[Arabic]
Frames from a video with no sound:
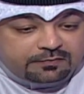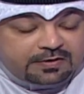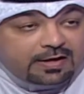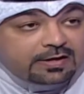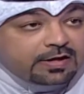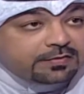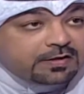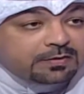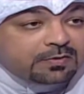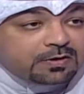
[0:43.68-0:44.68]
فيها
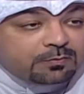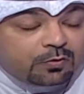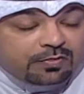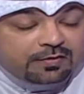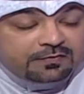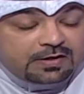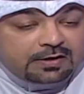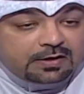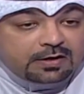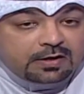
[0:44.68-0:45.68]
الكثير من
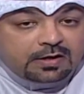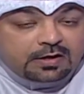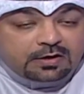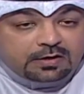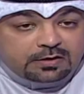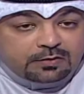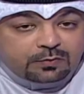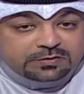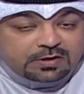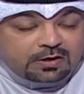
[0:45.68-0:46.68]
الموظفين
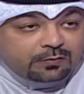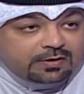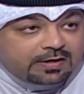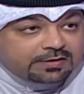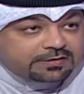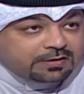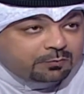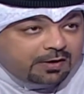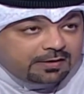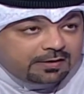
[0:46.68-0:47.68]
وصلوا إلى
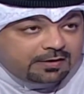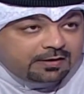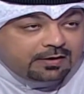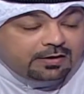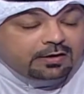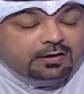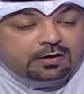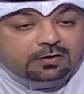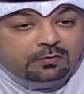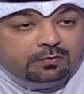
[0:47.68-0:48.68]
سن معين
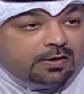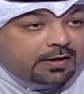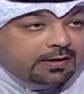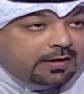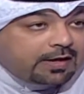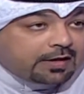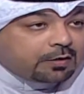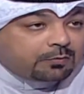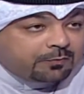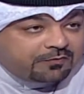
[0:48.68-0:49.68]
ولا
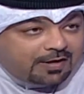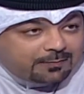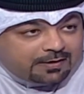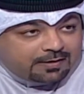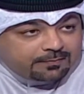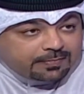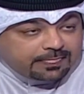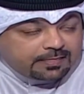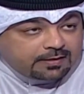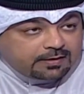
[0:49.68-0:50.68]
يرغبون في العمل
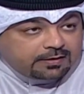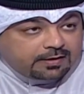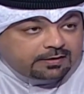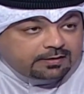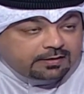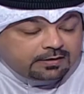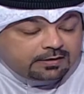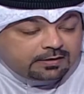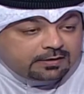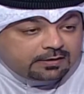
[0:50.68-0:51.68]
يعني